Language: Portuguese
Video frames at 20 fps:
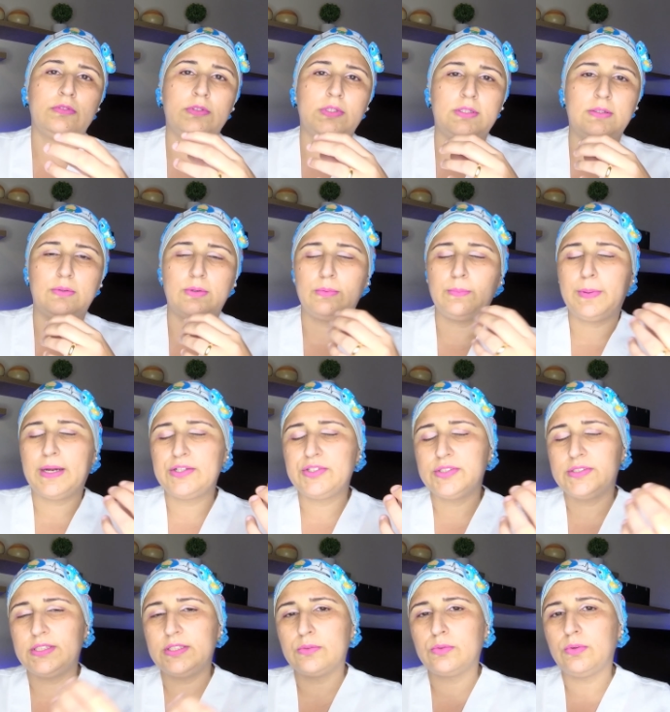a, a
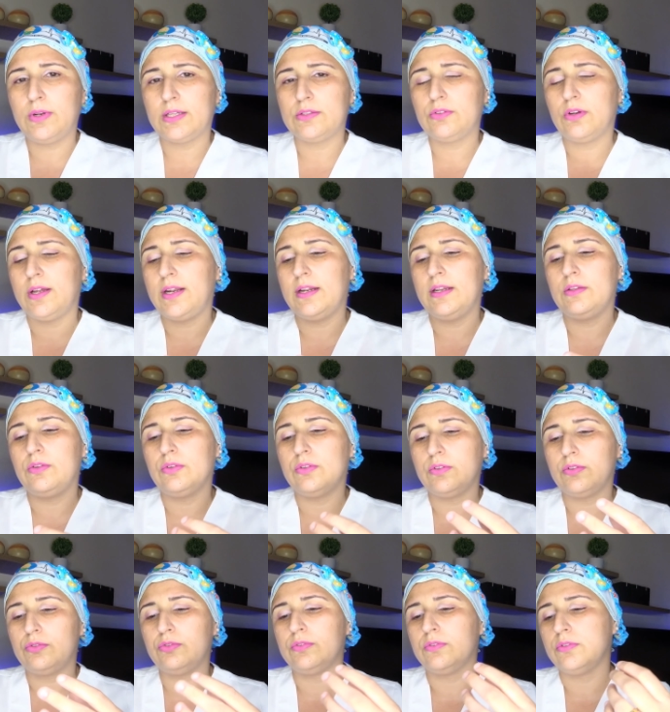parte circulatória ali
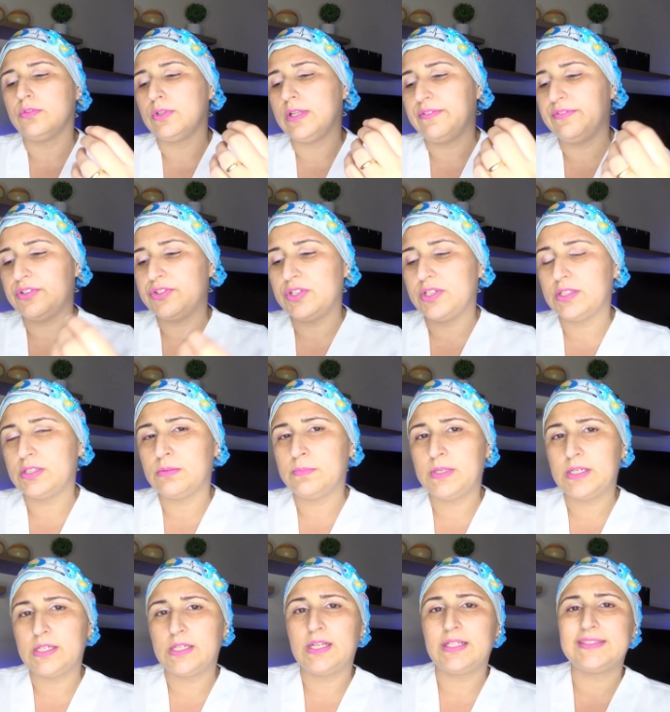do, do, da ventilação
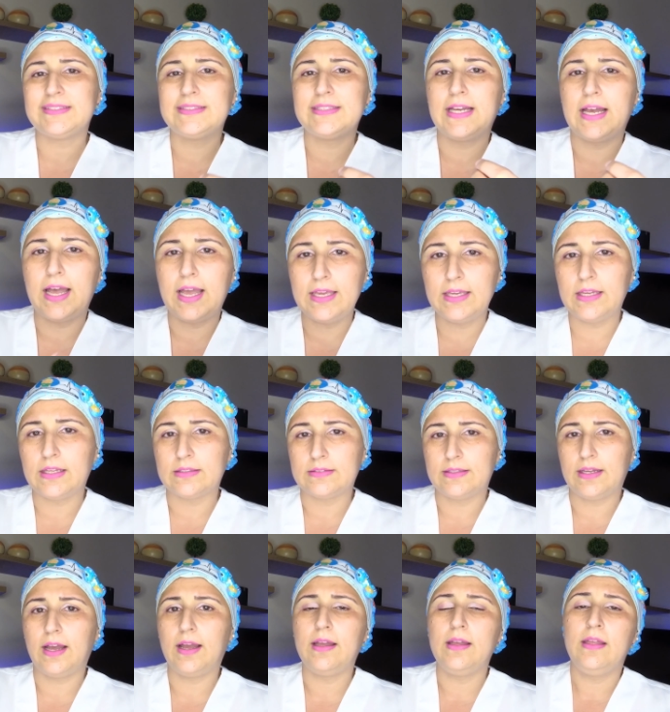mecânica saia,
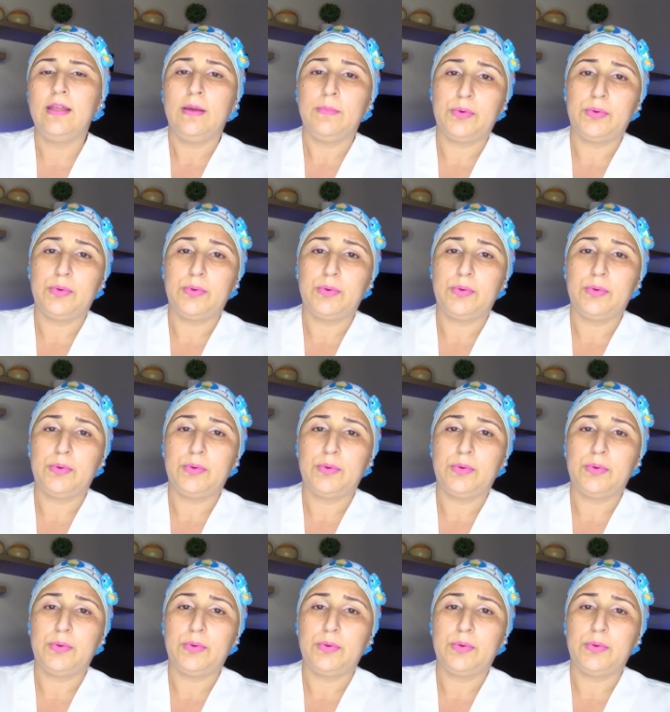tá?